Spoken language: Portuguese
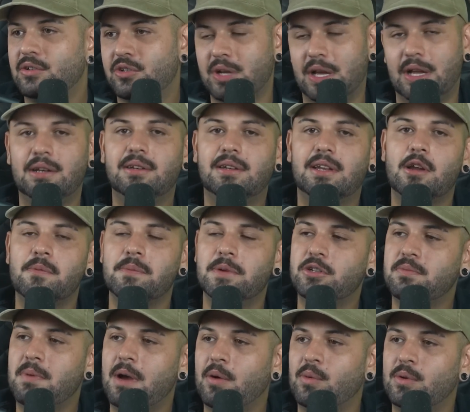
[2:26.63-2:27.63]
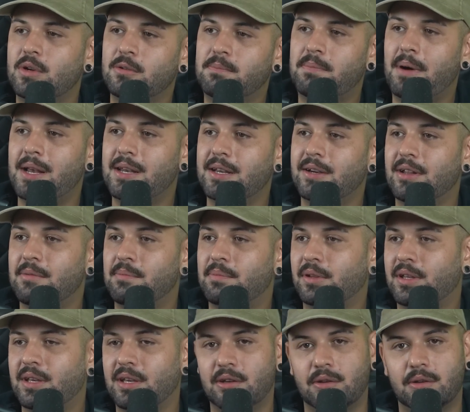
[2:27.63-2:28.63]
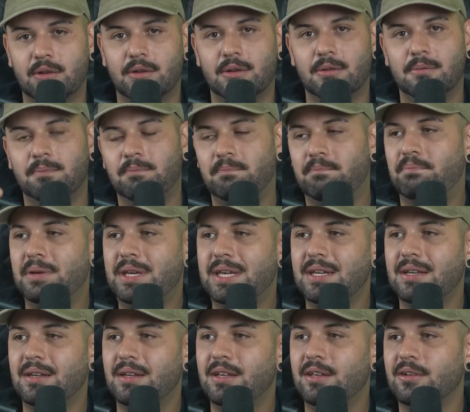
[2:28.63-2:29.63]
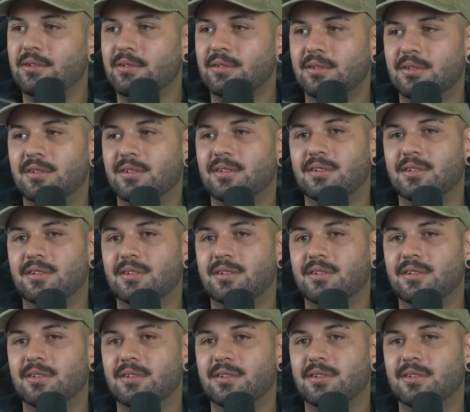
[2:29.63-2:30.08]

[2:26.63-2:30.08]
É, é, literalmente uma agulha no palheiro, né? Porque. É, uma Pensa uma moeda